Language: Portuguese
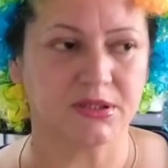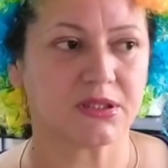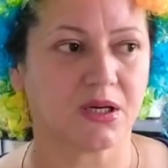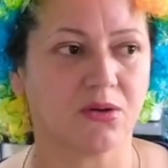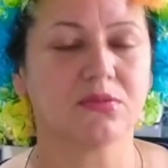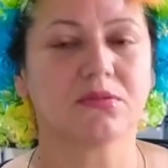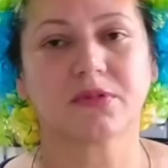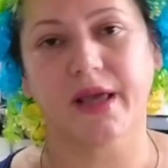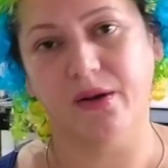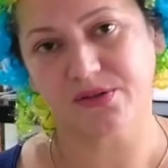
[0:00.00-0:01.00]

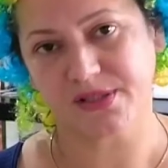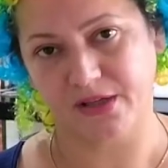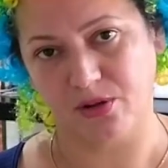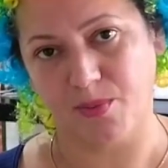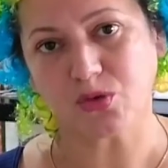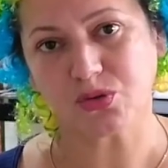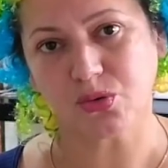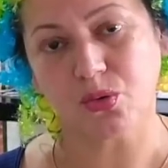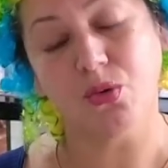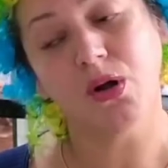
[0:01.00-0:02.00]
Então, quem consegue tomar o
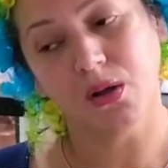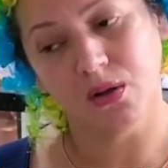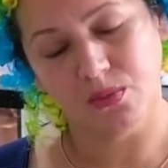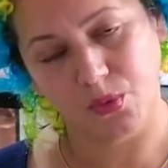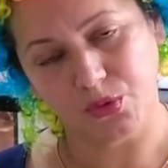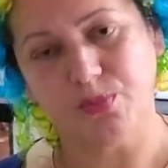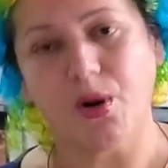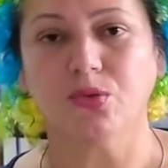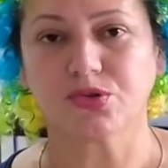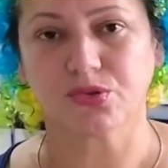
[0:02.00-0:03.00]
suco, muito
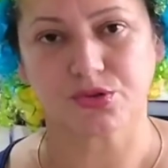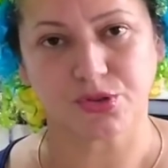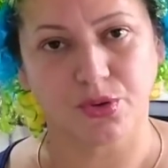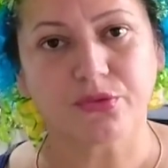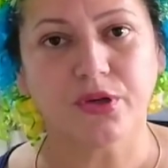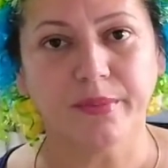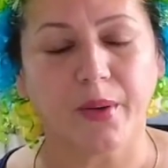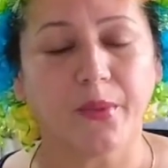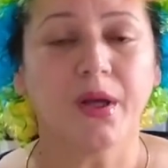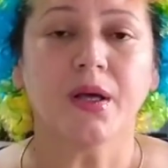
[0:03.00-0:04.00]
bom, suco de couve com
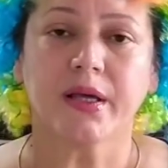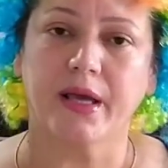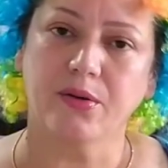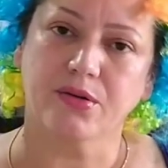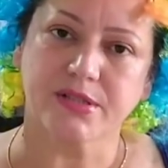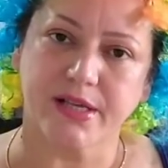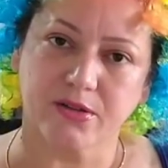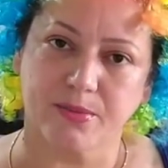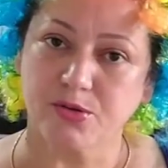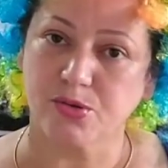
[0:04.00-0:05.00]
limão. Quem não
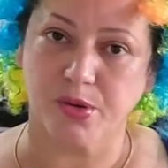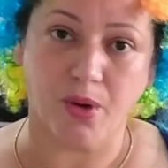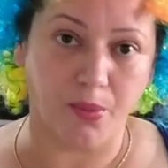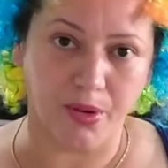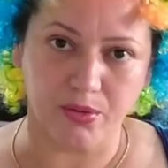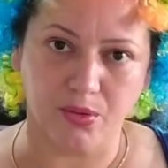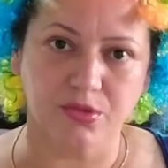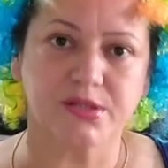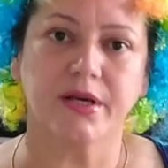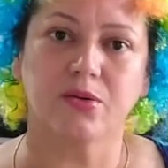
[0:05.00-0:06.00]
consegue tomar o suco igual eu não
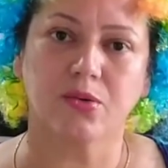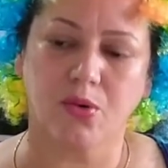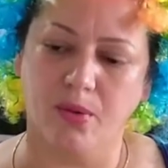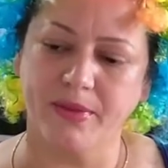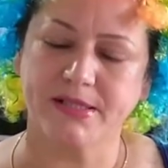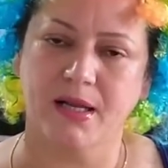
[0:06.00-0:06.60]
consigo, come